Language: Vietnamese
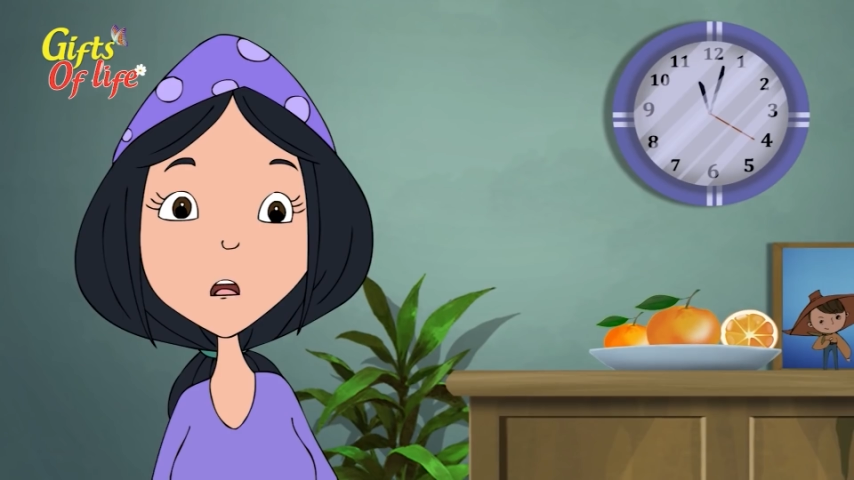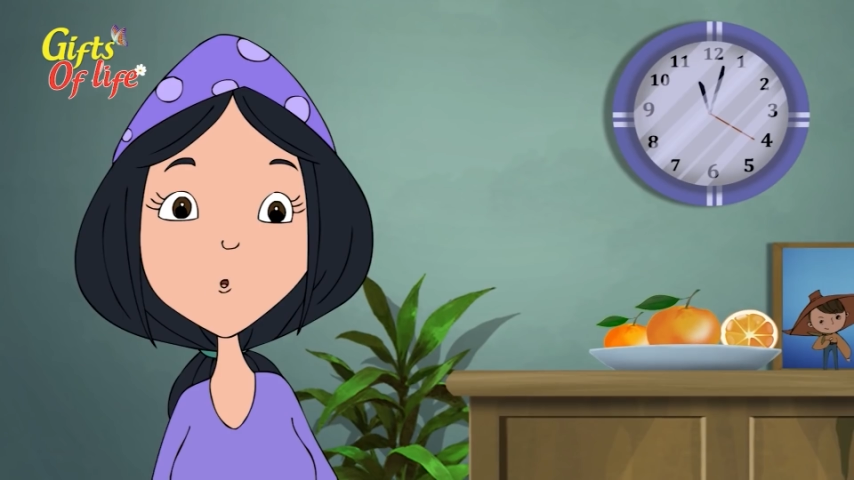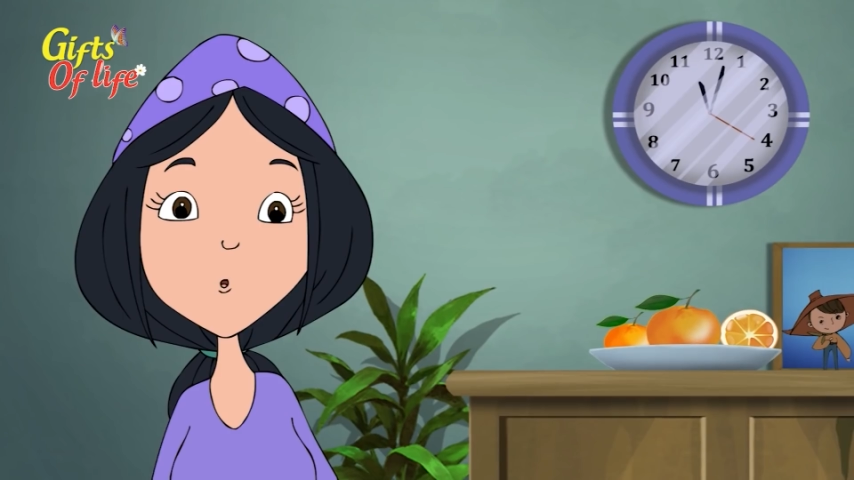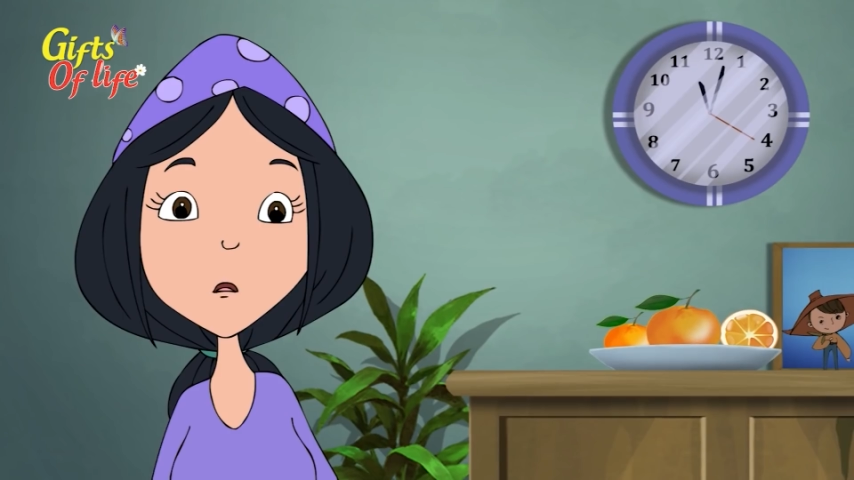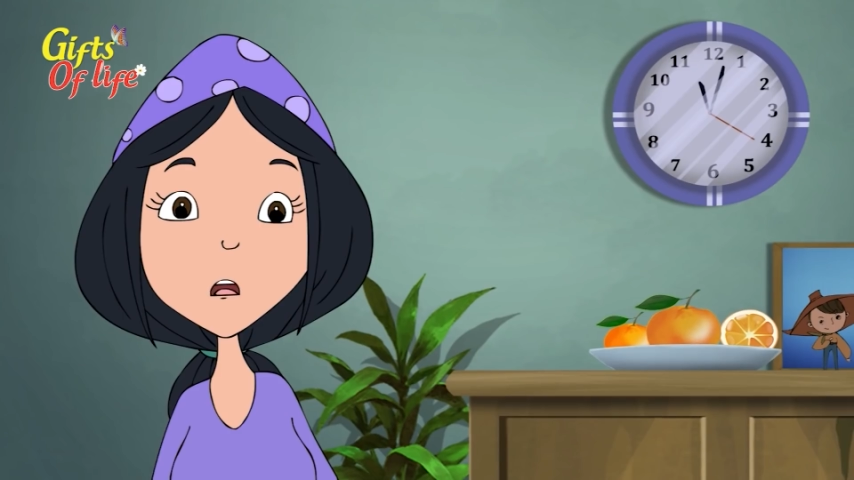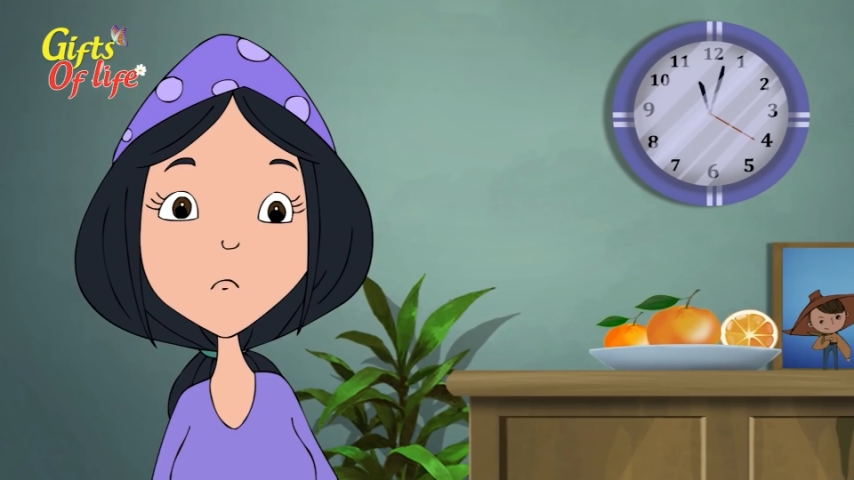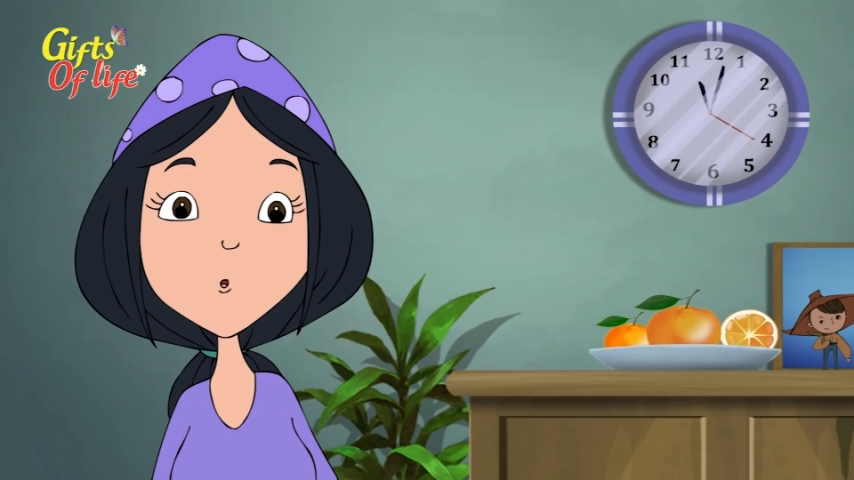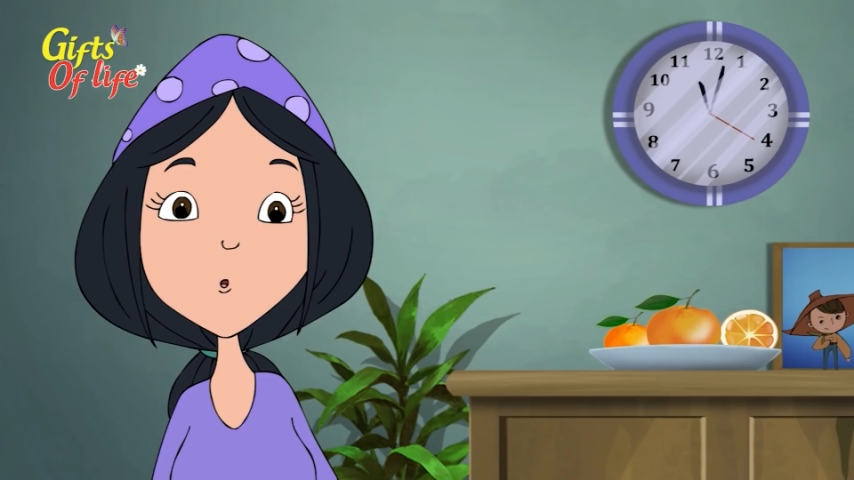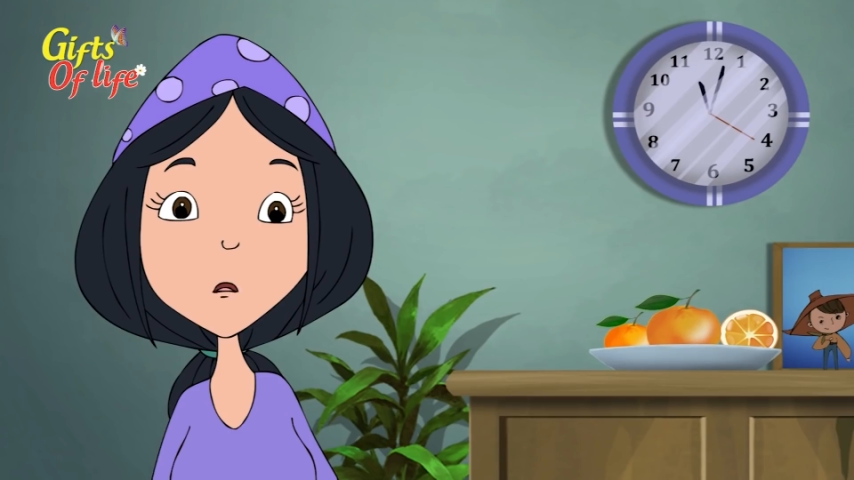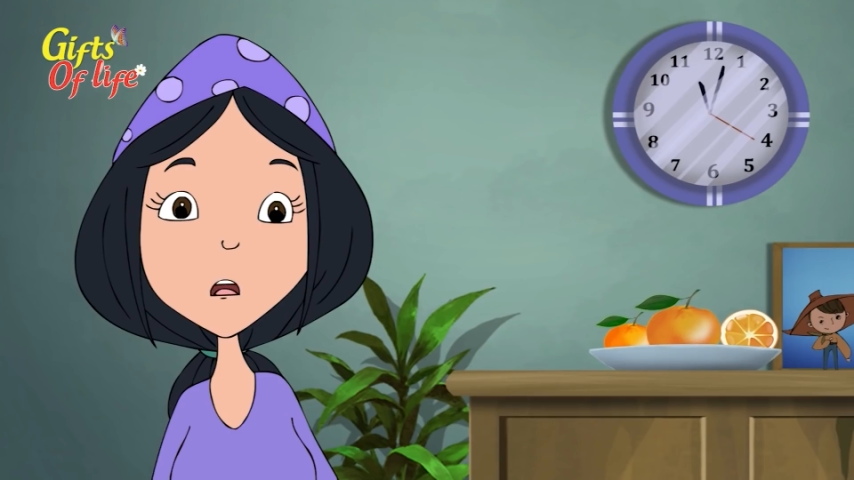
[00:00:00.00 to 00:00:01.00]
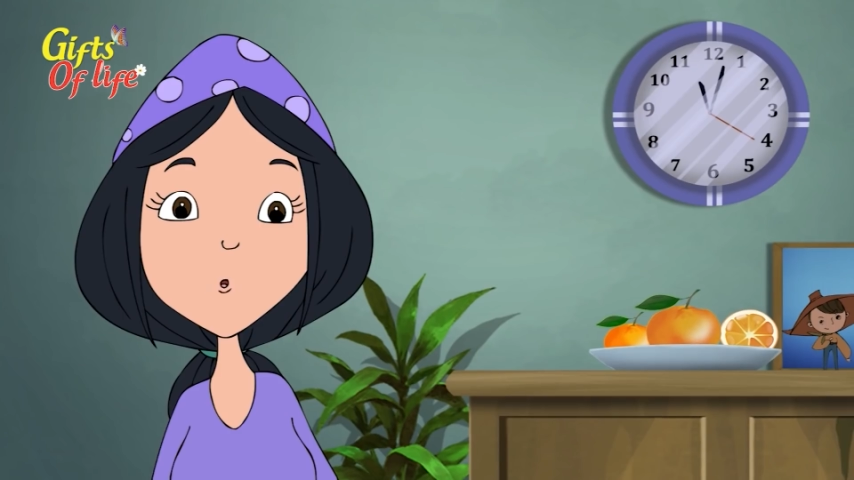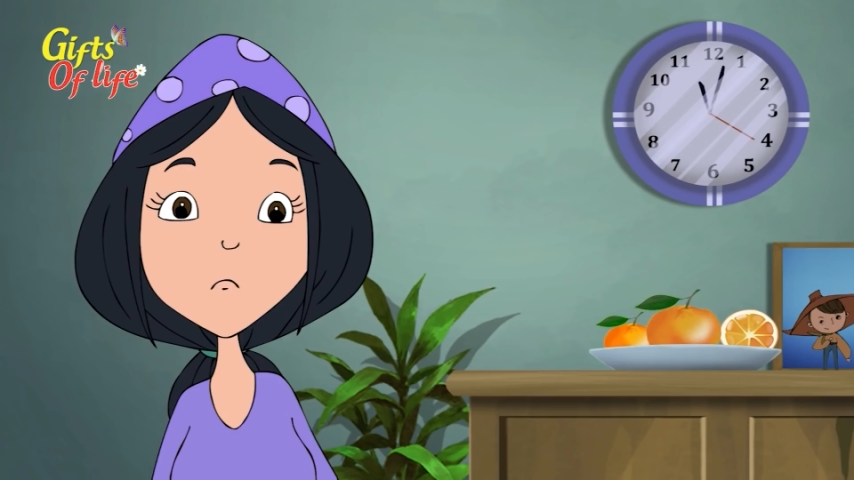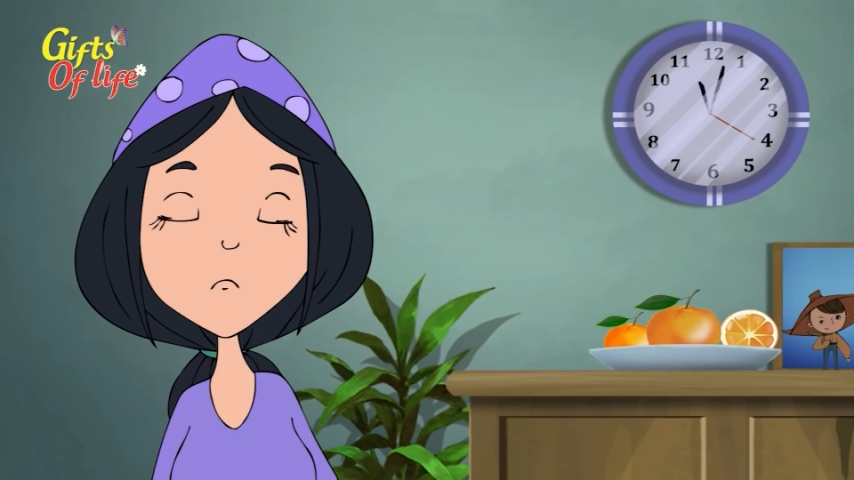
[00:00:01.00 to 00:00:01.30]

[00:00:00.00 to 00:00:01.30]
cái mít nhà tôi đang ngủ